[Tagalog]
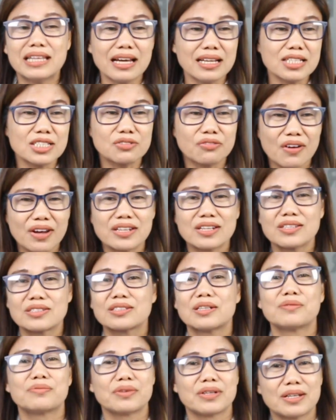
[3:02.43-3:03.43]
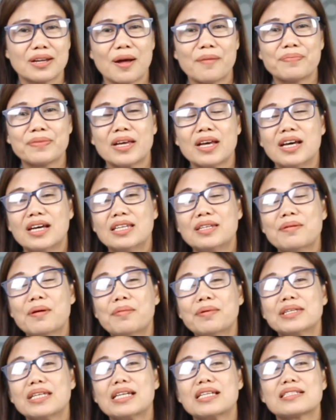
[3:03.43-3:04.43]
that is financial freedom. Di ba
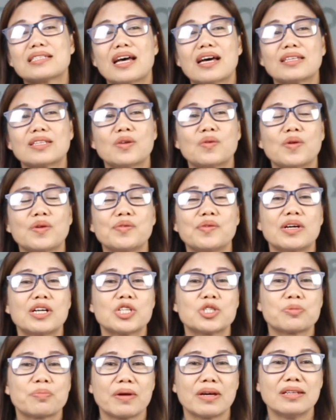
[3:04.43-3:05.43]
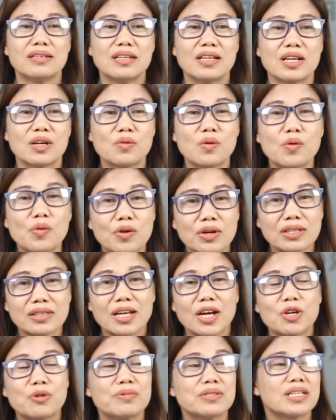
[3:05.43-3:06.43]
madalas sa atin when we are spending, nag-worry
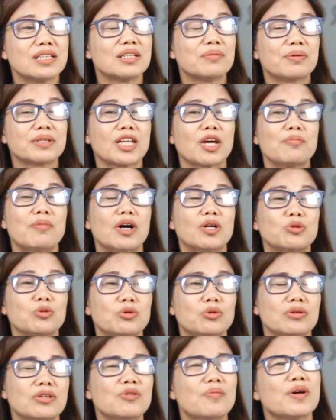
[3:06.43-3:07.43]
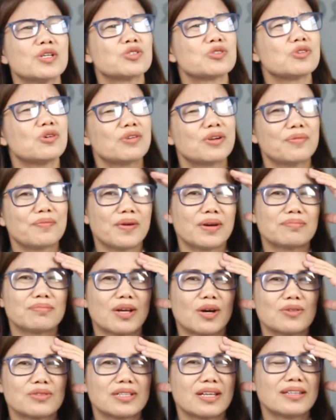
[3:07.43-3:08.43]
tayo, minsan di pa tayo makatulog, gumastos ako ng
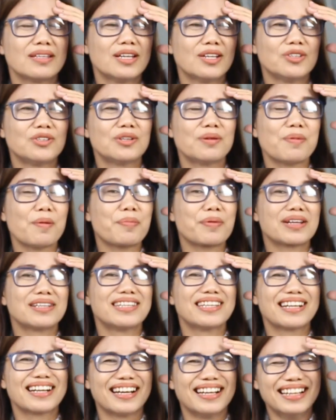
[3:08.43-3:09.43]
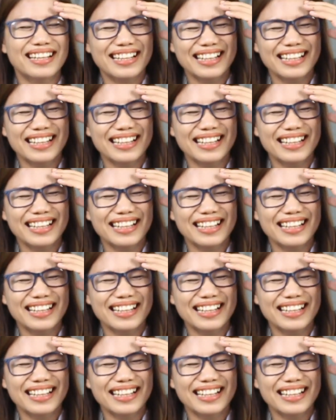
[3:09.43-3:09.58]
5,000, yung napapraning ka.